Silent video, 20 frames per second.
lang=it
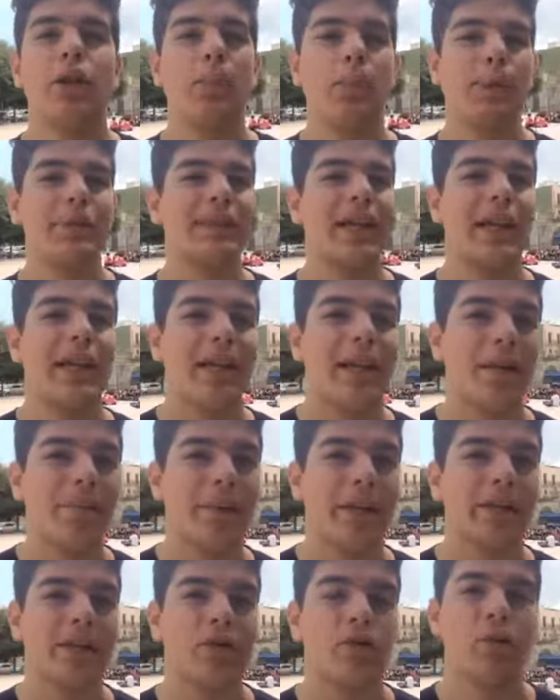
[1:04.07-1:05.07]
non pesare
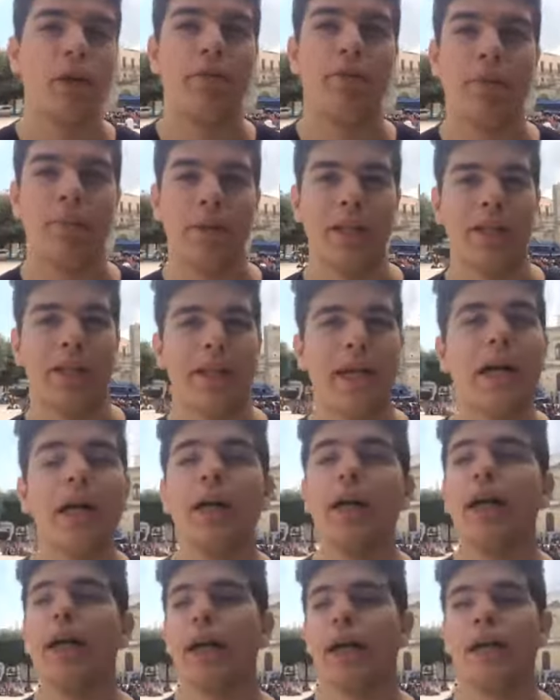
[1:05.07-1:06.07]
realmente sulle famiglie.
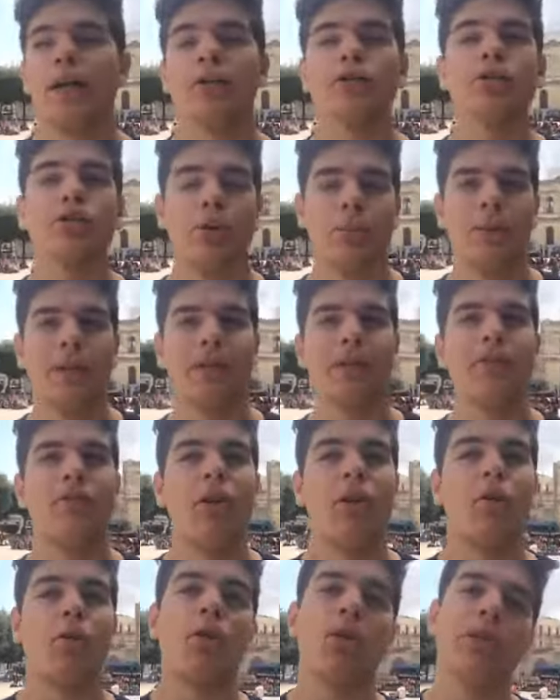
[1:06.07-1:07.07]
Il nostro
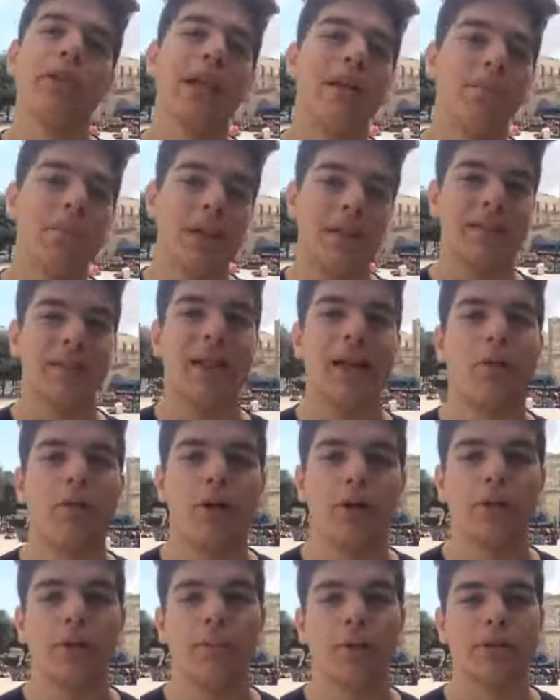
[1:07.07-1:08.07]
obiettivo a lungo termine sarà
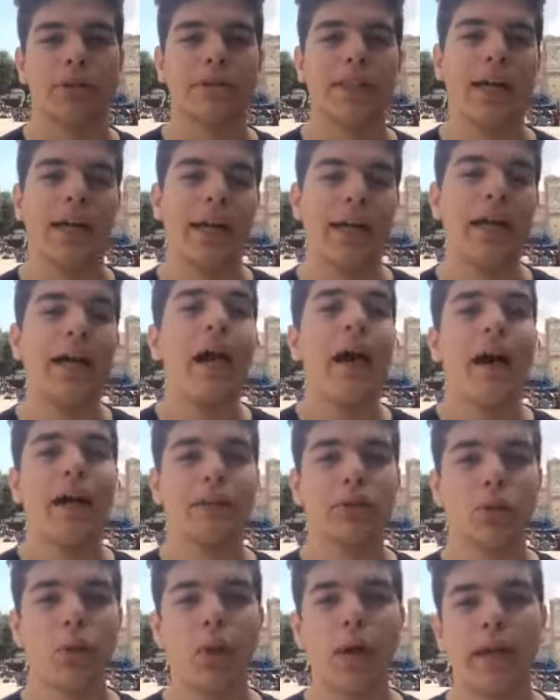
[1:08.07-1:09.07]
quello di portare a
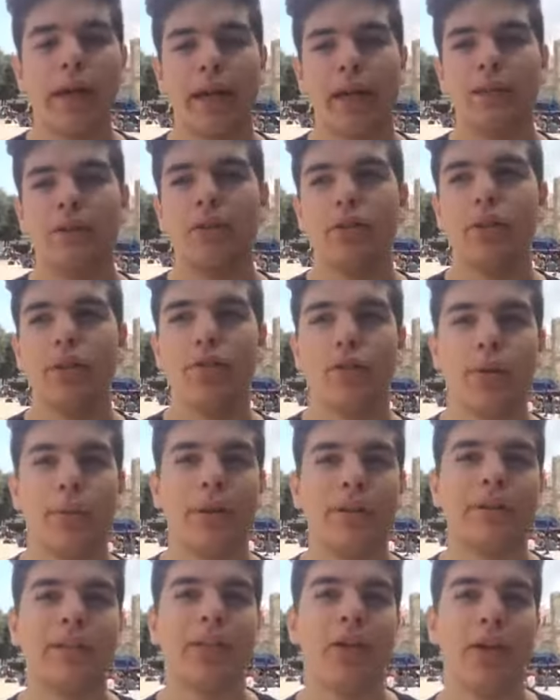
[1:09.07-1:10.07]
scuola il reddito di
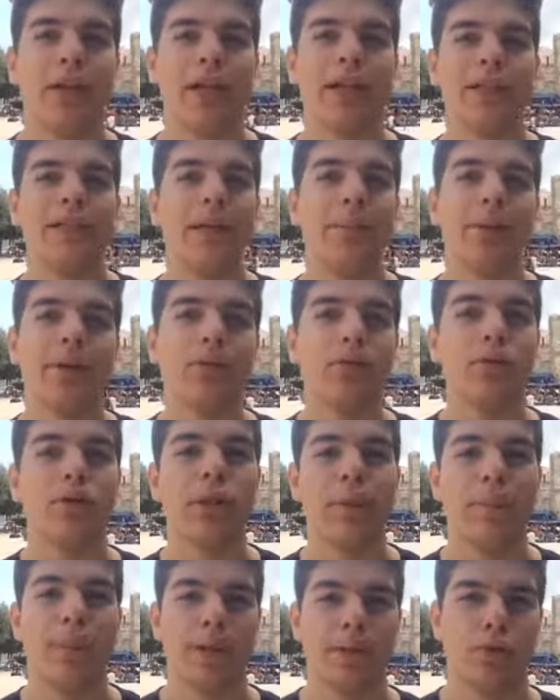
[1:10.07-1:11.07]
formazione, che sia per
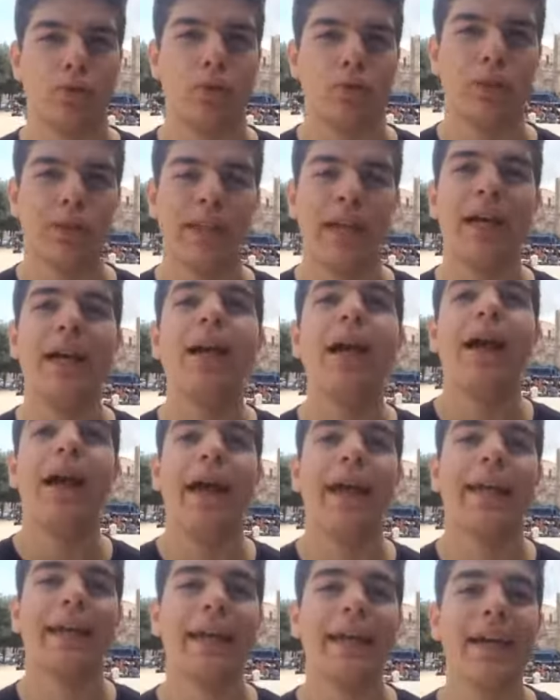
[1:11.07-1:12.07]
tutti e per tutte
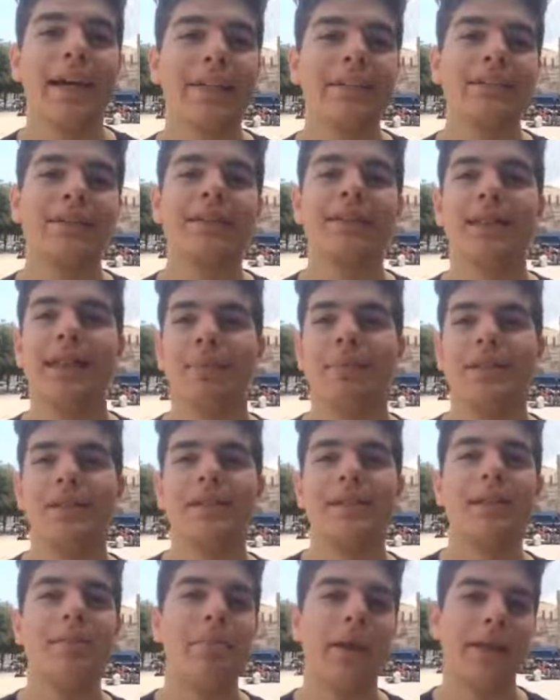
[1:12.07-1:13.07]
e che garantisca
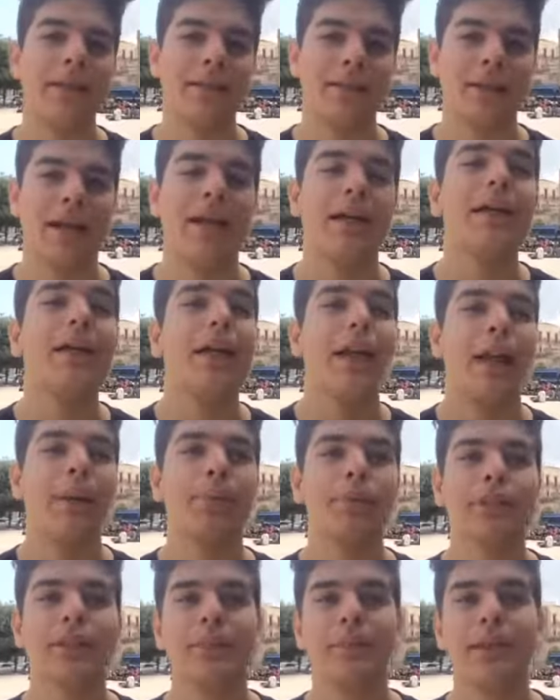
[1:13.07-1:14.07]
mensilmente la
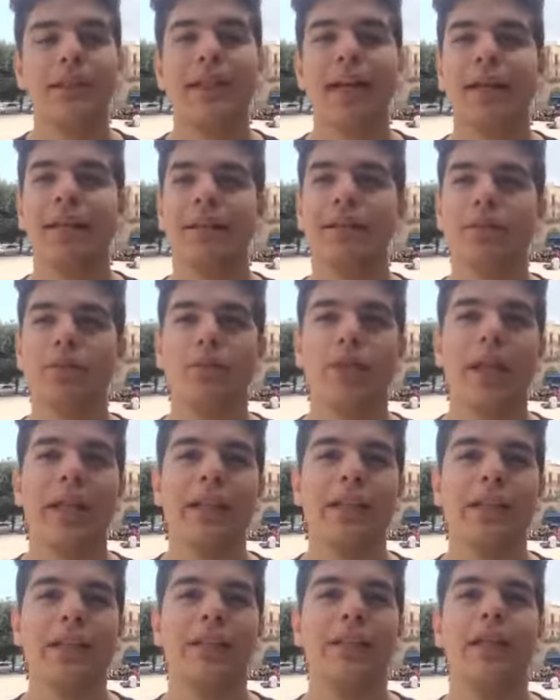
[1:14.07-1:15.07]
possibilità agli
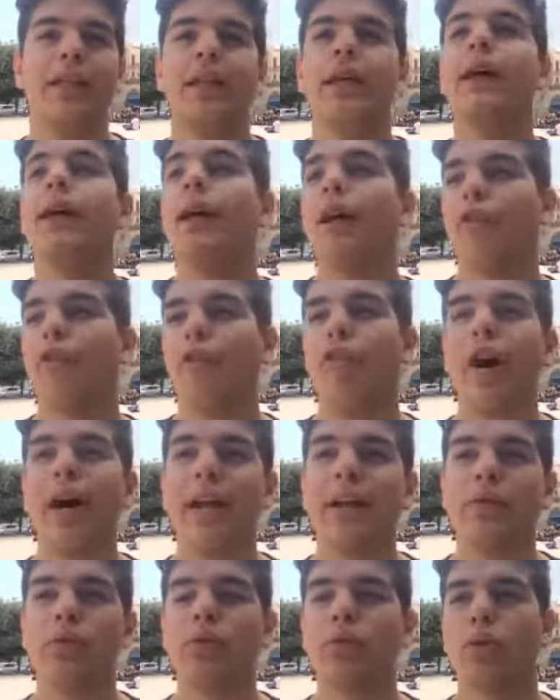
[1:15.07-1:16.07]
studenti di
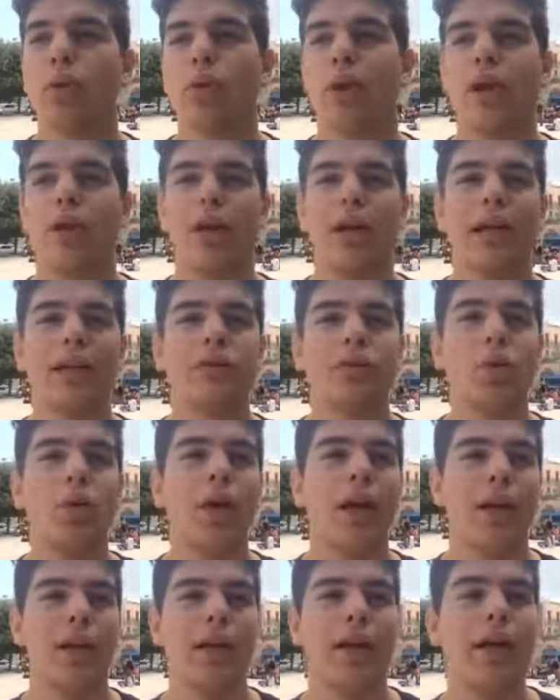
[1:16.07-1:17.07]
fare tutto quello che la
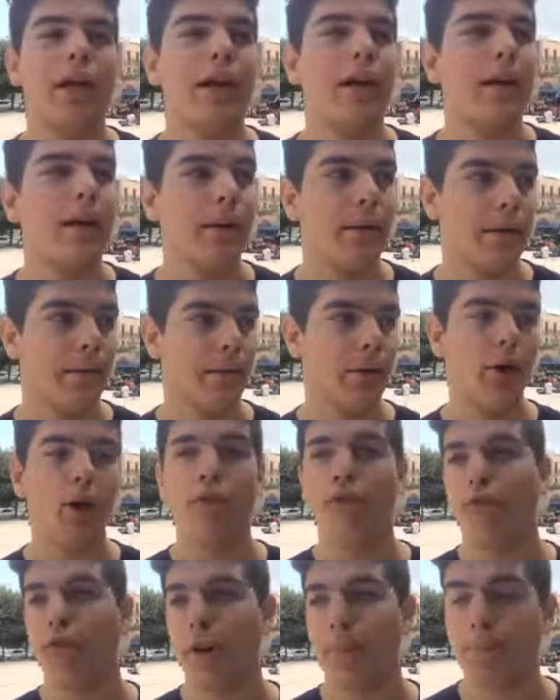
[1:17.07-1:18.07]
scuola eh, eh,
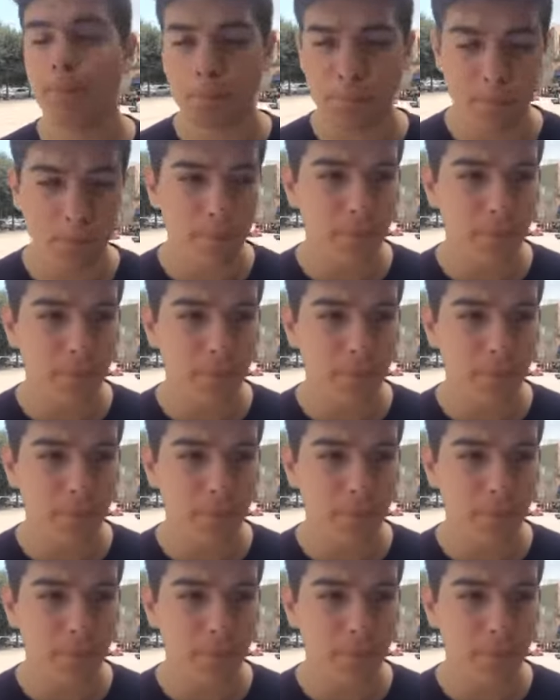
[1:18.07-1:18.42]
offre.